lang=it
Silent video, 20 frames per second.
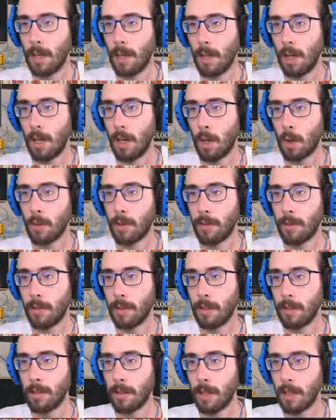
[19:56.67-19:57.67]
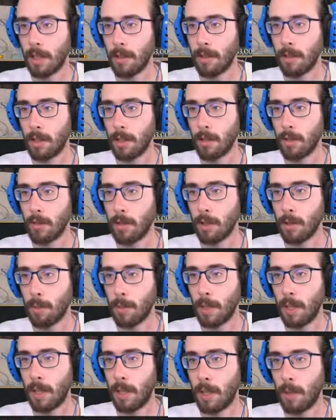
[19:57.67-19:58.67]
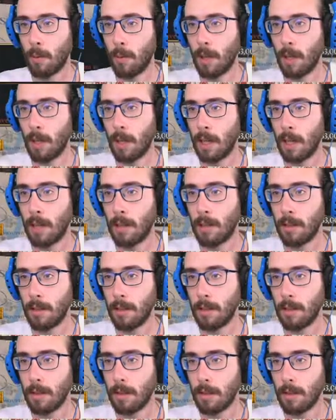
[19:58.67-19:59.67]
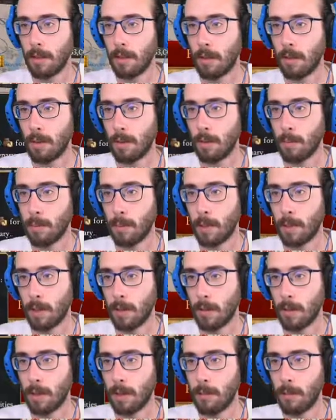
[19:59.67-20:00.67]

Ah, queste 26 navi adesso vanno a pigliare quegli altri. No, no, aspetta, questi